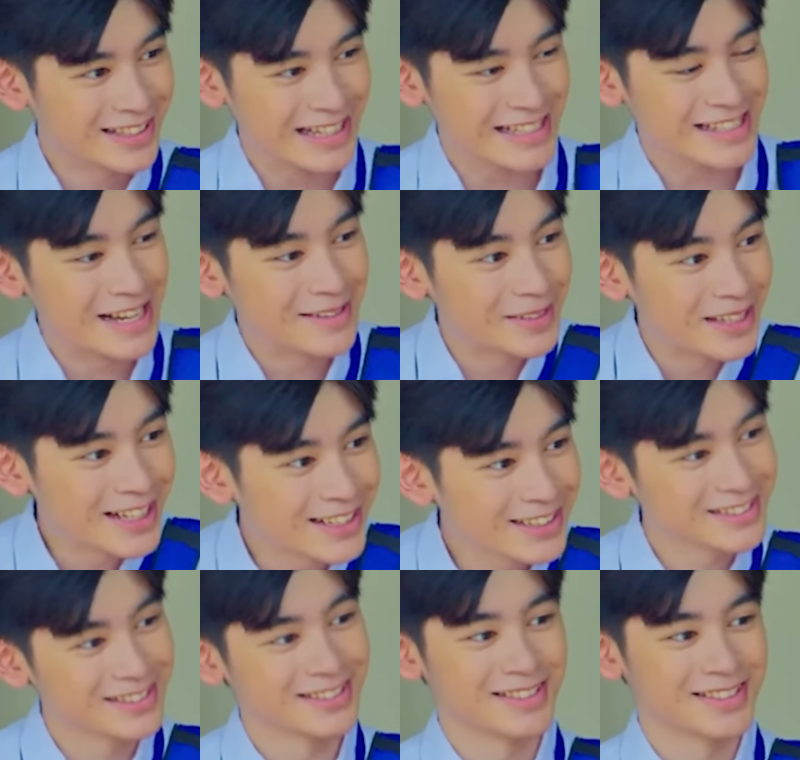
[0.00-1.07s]
next time na lang.
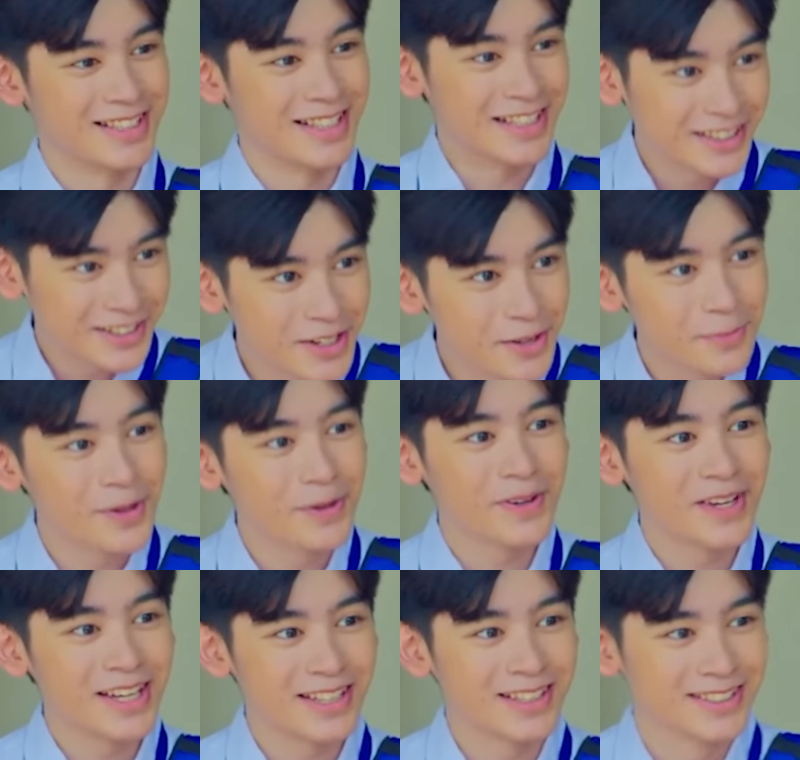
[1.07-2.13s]
Ingat kayo pa uwi.